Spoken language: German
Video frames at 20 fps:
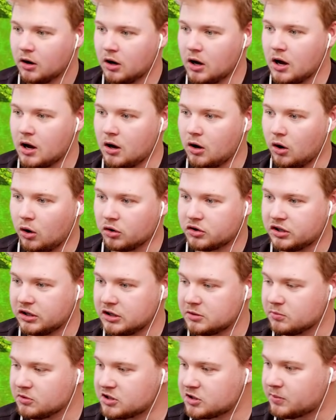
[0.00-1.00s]
Ah, okay,
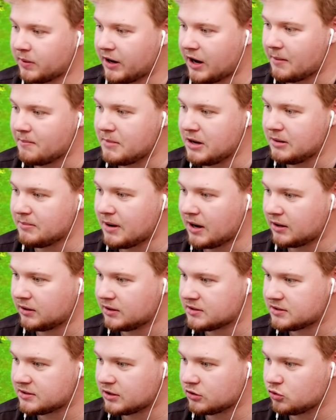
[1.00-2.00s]
ich muss zwei Armeen machen.
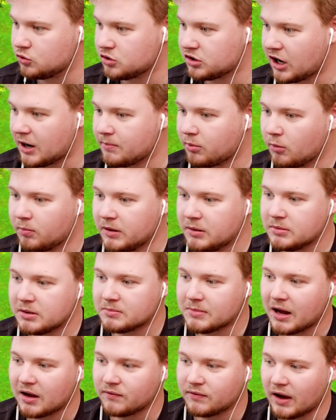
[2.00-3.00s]
Das ist natürlich kein Problem.
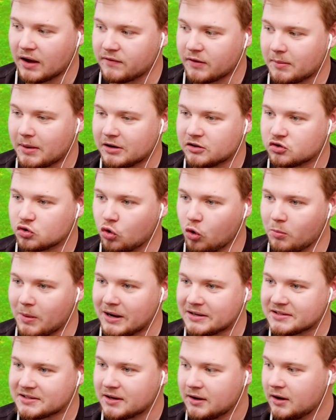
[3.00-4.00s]
Dann machen wir einfach mal
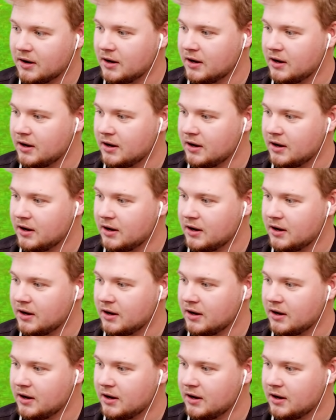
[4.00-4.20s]
Thomas